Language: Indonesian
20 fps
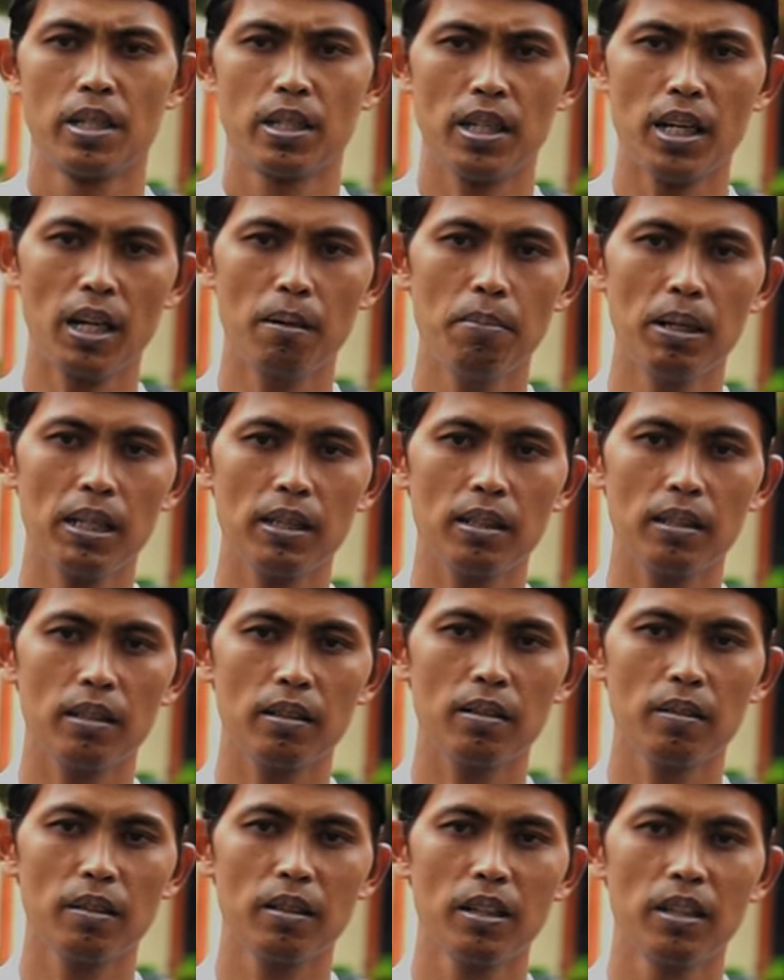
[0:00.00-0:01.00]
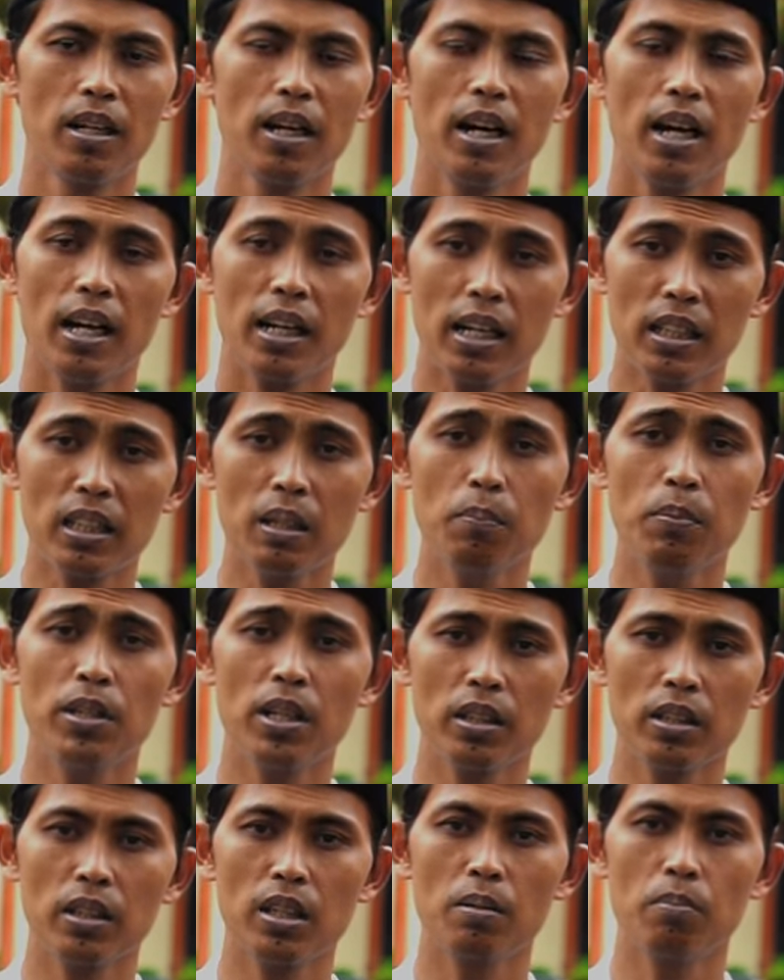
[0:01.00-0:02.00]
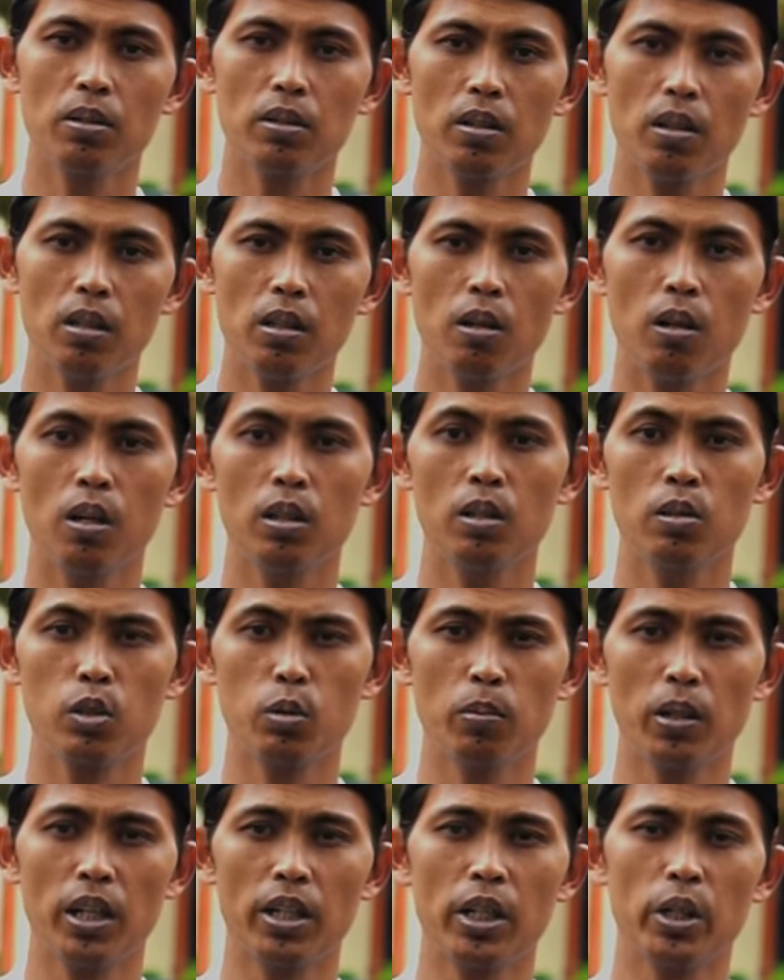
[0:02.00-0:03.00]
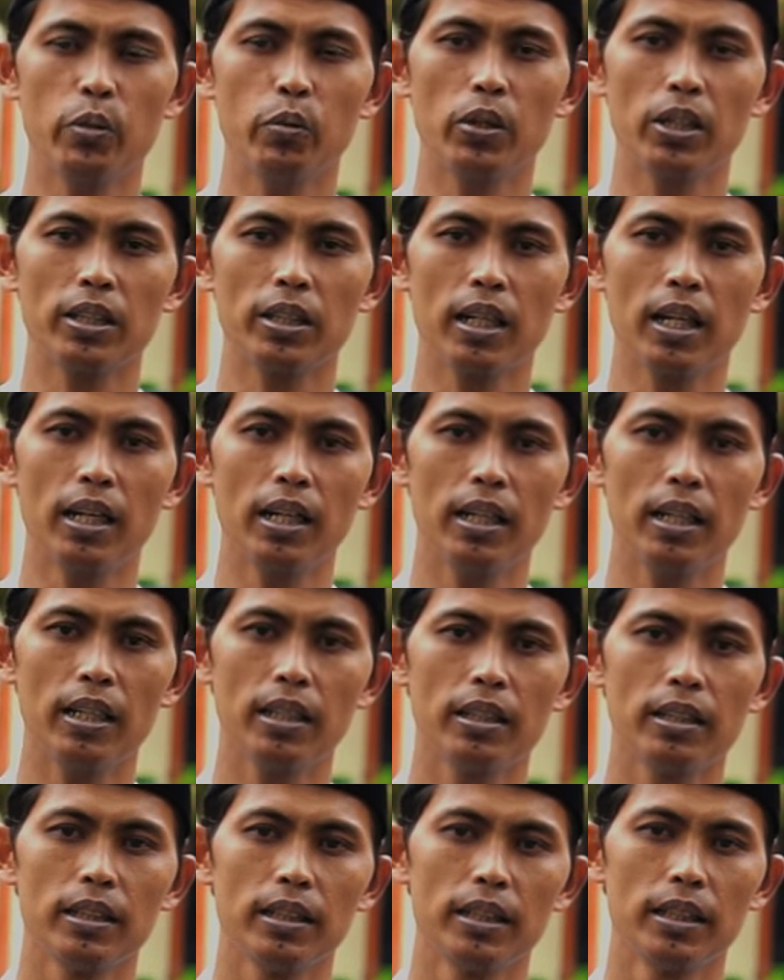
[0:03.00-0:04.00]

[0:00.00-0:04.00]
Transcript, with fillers: Sahabat Hakatipi yang dirahmati Allah Allah Subhanahu wa taala,